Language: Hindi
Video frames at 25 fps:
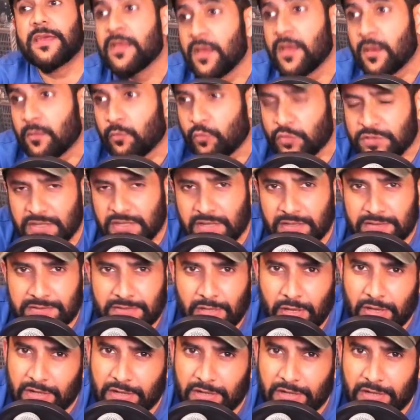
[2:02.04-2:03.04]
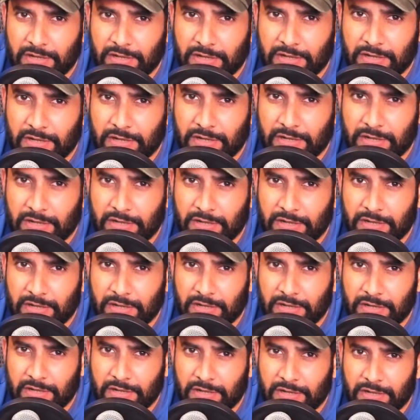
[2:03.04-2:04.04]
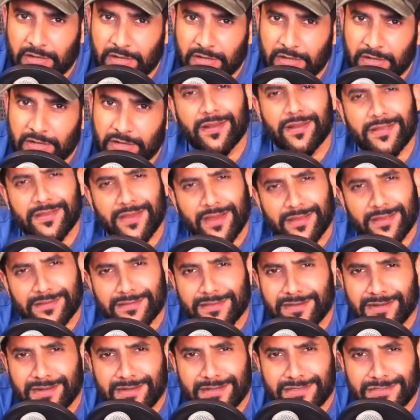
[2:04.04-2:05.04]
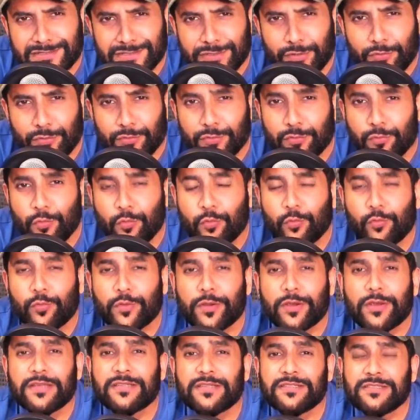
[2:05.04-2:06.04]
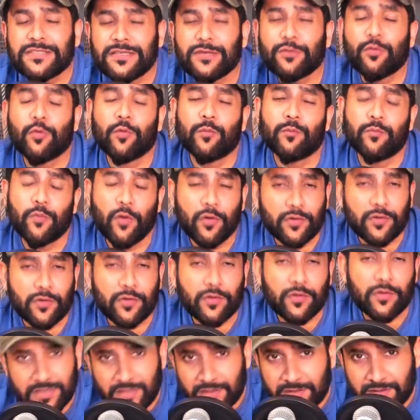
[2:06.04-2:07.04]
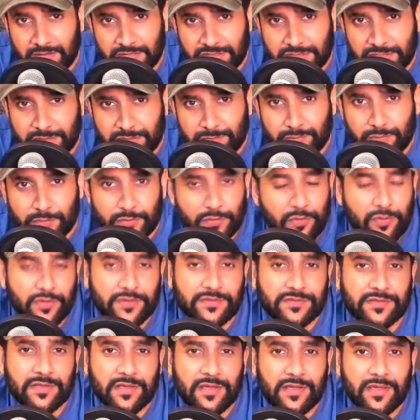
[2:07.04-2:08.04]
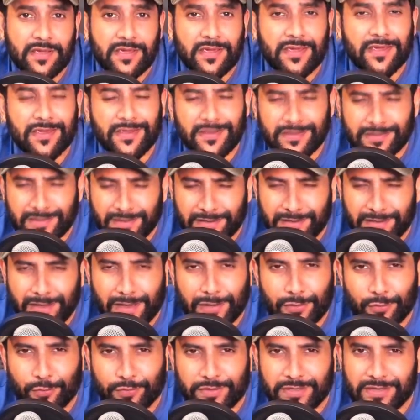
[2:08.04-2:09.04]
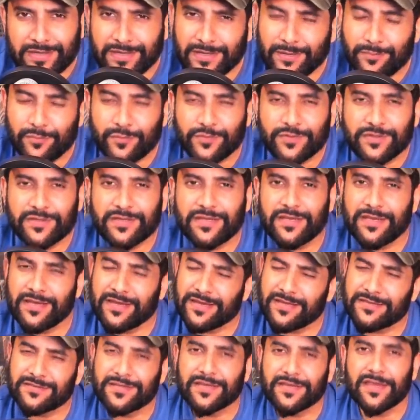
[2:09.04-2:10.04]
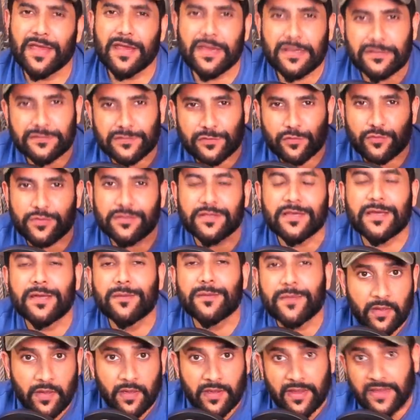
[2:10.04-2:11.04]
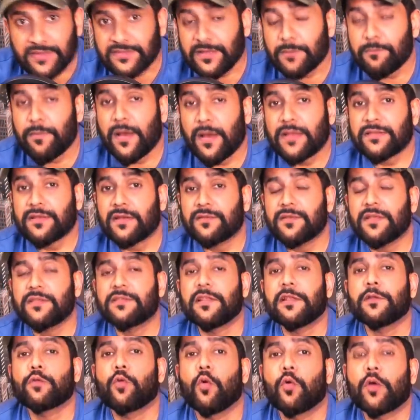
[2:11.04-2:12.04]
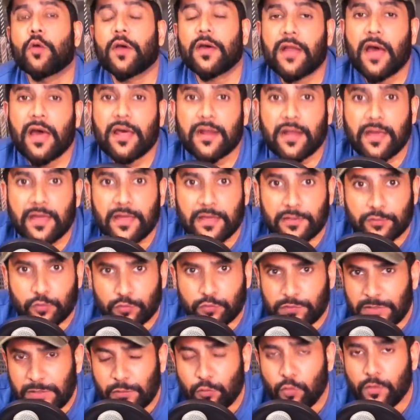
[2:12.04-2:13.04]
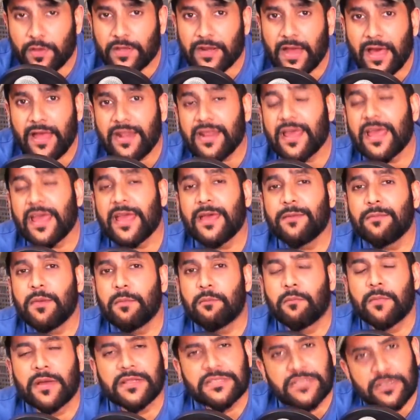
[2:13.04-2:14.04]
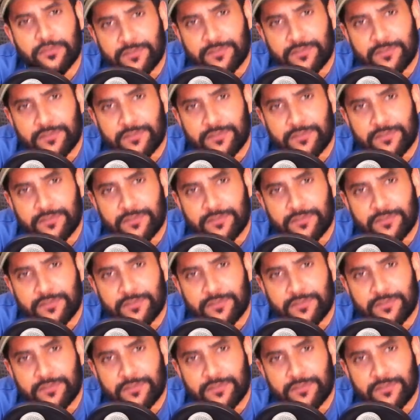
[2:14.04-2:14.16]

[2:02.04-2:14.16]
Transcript: हैं मुझे लगता है अरजीत और सोनू निगम को गाने गाते रहने चाहिए उनको किसी को ब्लॉक नहीं करना चाहिए बिकॉज इनके गानों की इनके म्यूजिक की इनकी सिंगिंग की जरूरत है हमें कैसे अब बात करते हैं दिल को करार आया तो दिल को करार आया हमें मंजे